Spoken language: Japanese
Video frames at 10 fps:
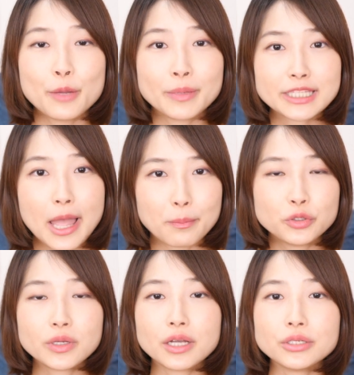また
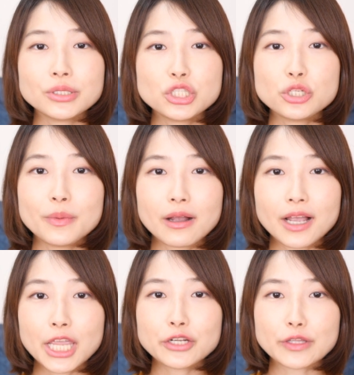文学
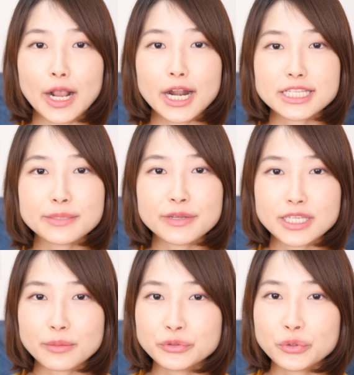YouTuber× 宝島
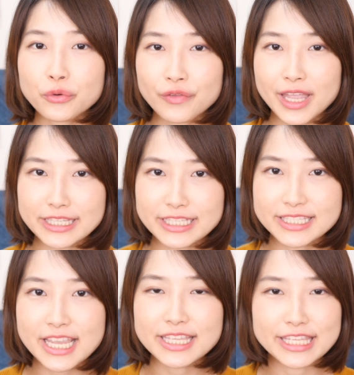社文庫フェア
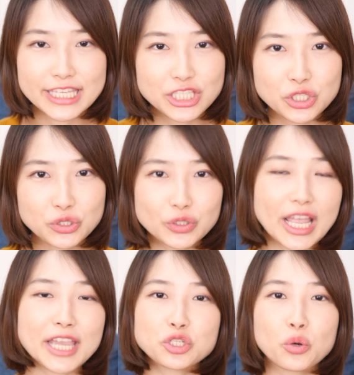2020の
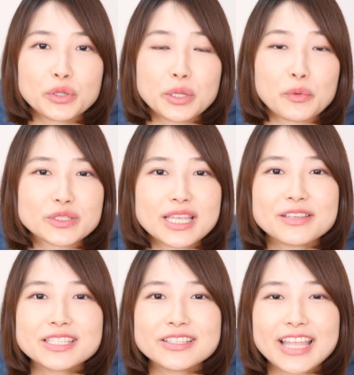対象本でもござい
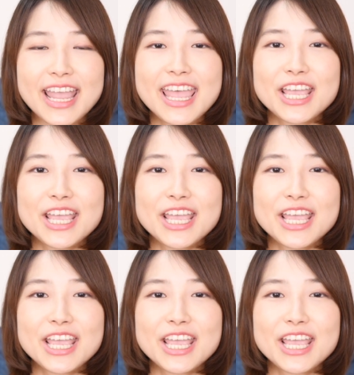ますので、